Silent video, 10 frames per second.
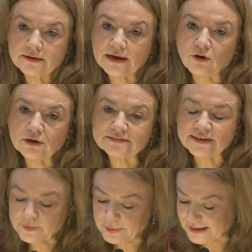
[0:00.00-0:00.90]
der auch in
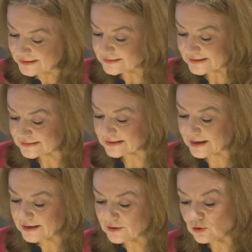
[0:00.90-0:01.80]
seiner Pariser Zeit